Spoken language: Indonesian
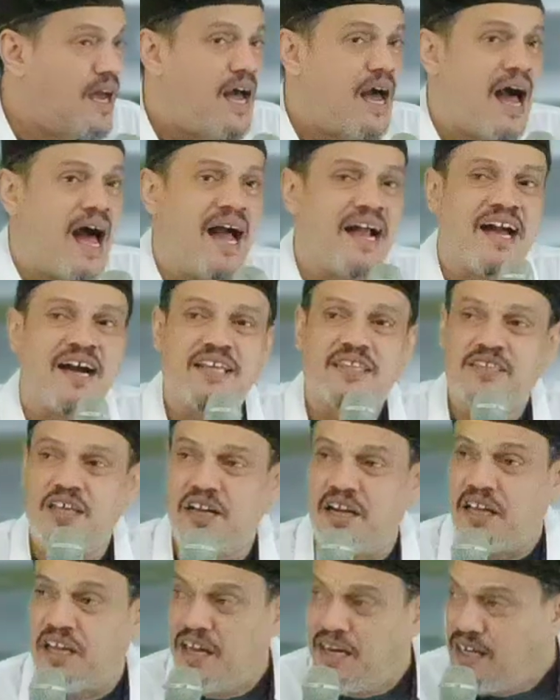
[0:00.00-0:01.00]
agar
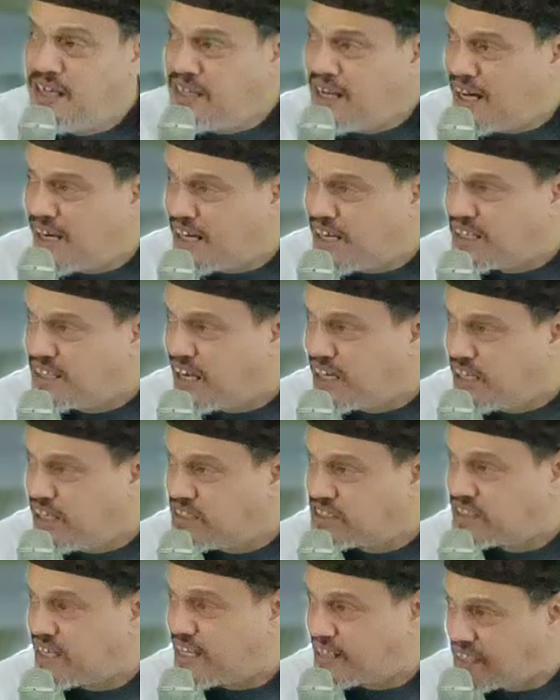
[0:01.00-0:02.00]
terhindar dari
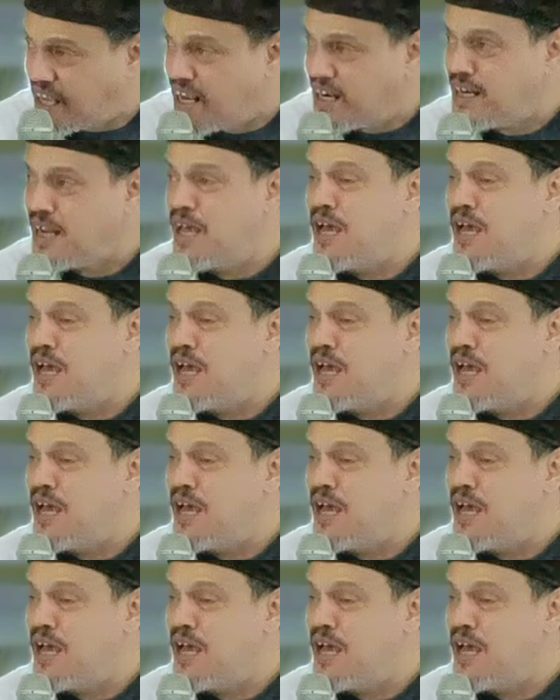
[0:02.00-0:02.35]
setan